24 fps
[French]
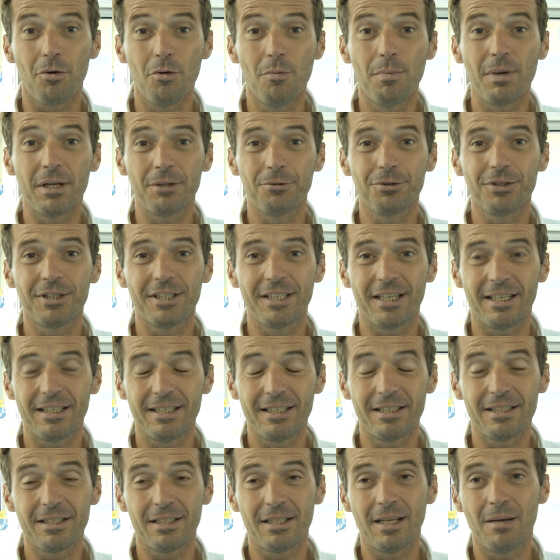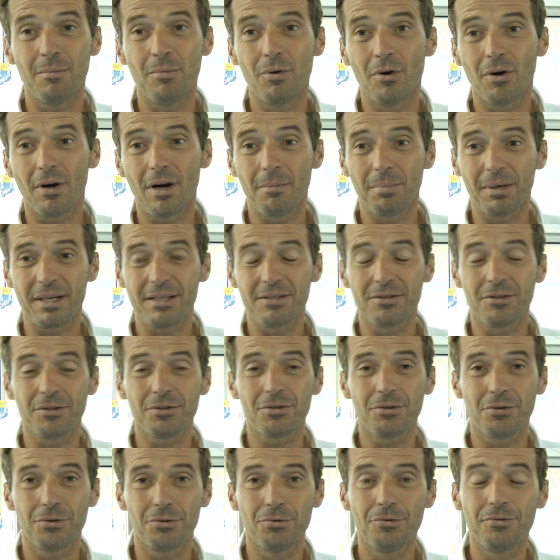le plateau cette année, c'est d'abord la
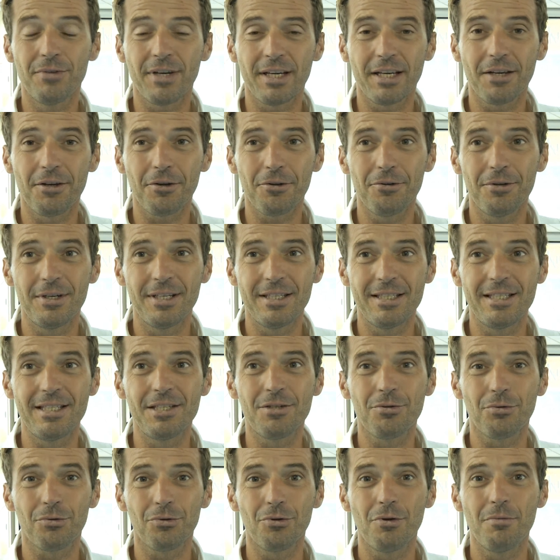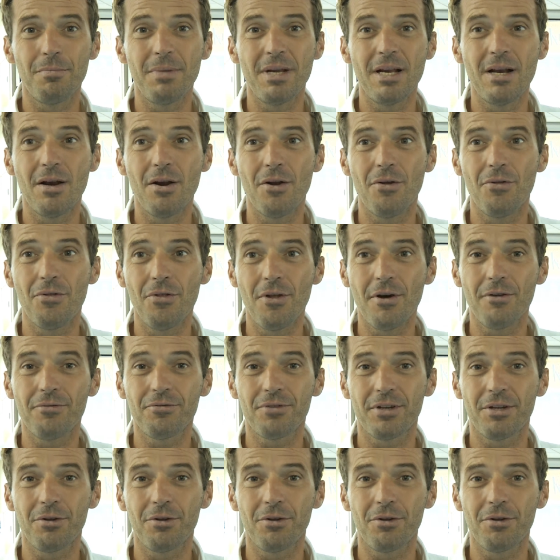présence du vainqueur de l'édition 2009